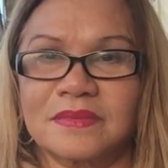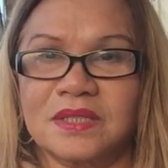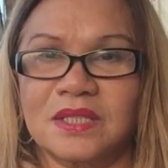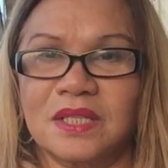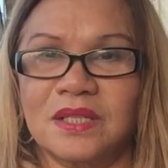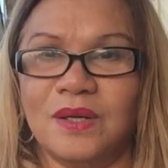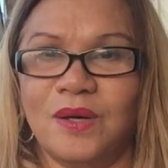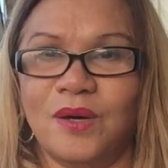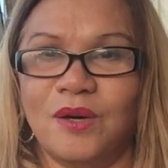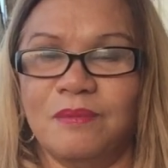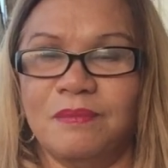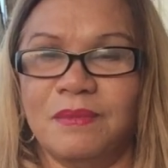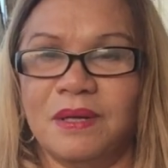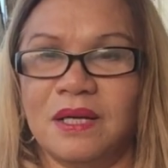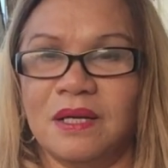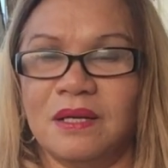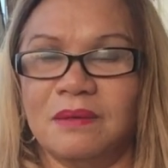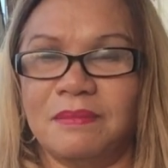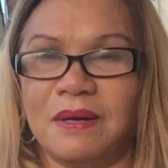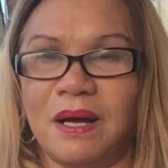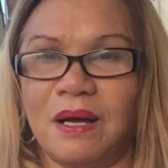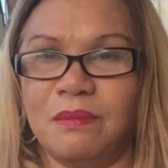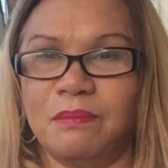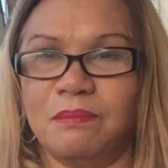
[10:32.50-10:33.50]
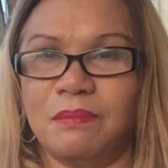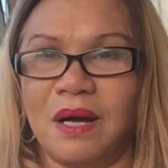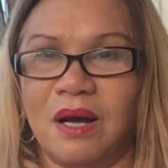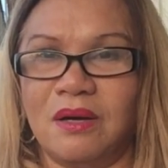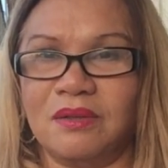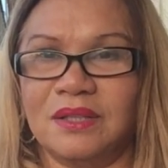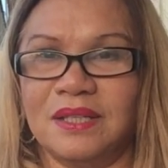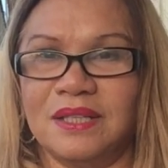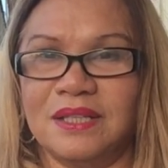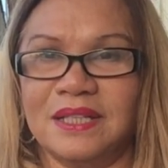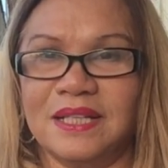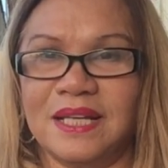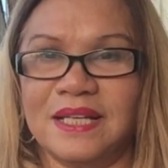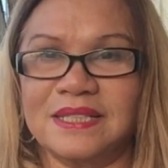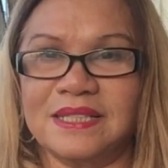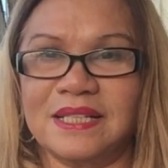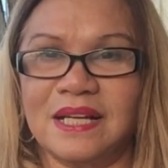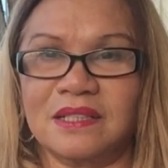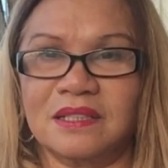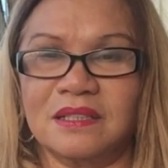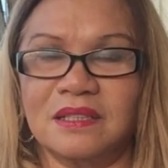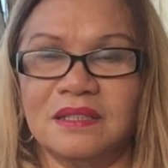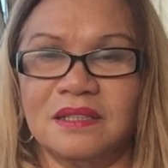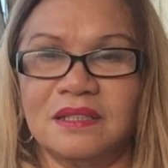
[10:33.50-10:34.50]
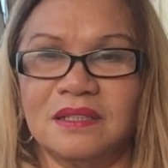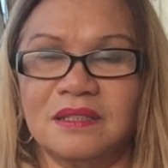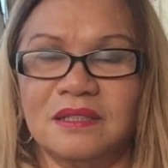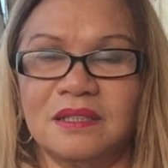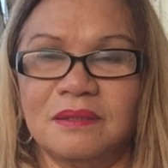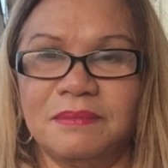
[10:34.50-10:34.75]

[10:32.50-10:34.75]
tới hồi mà bảo bảo thì cây xăng nó nó,